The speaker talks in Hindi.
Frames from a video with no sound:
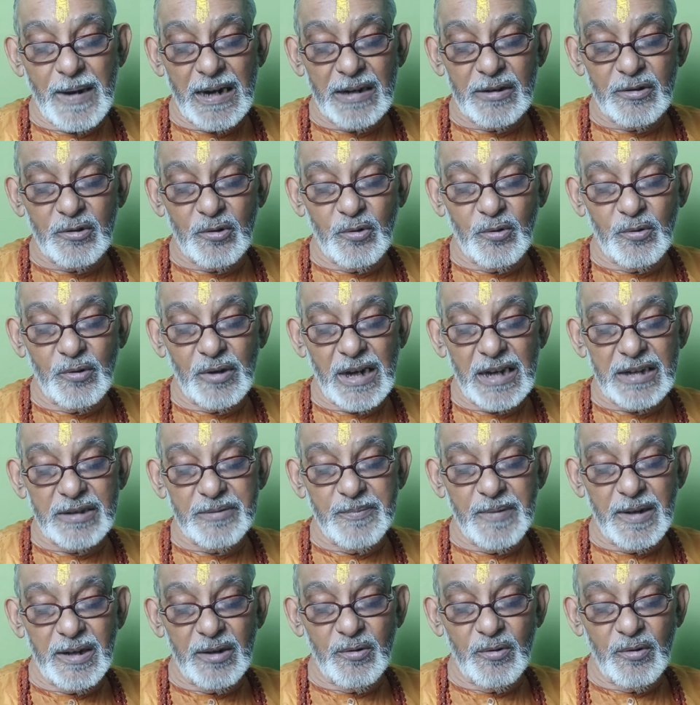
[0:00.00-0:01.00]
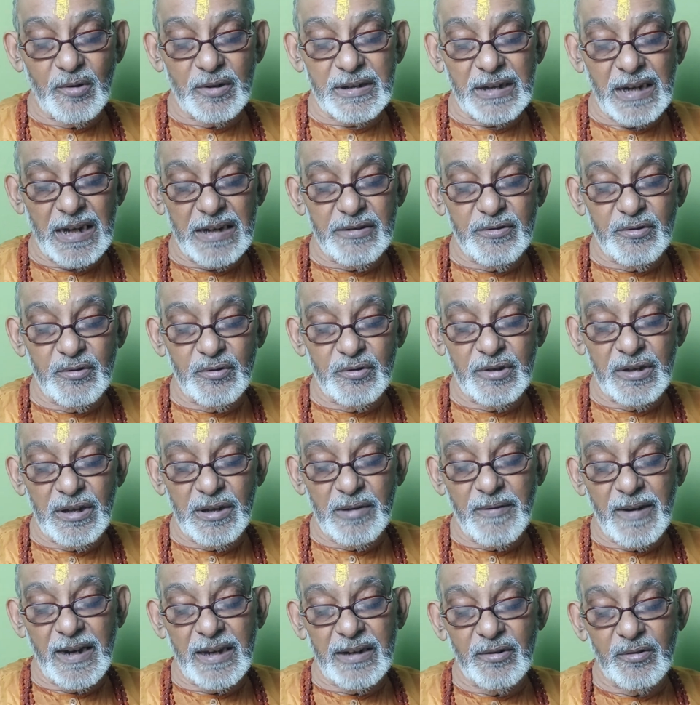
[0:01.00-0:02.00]
फाटकों राजमहलों अटारियों
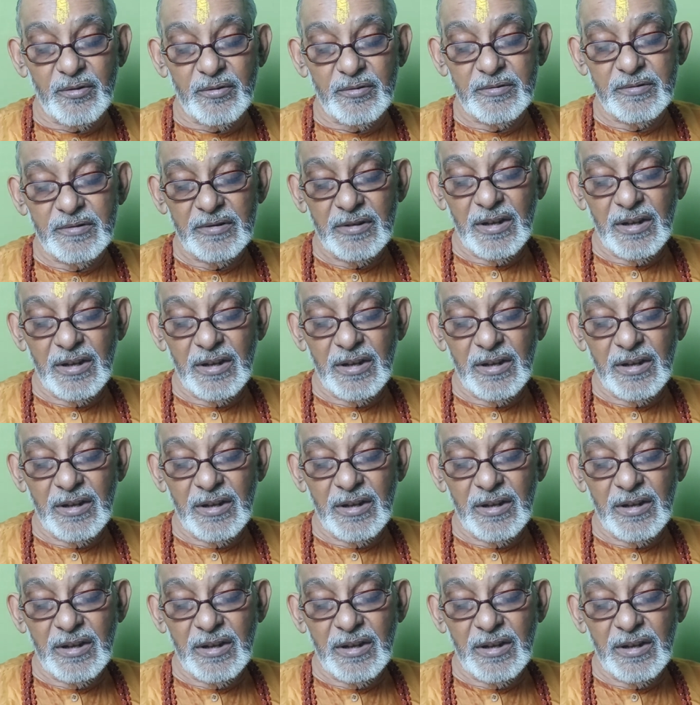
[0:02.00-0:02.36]
दीवारों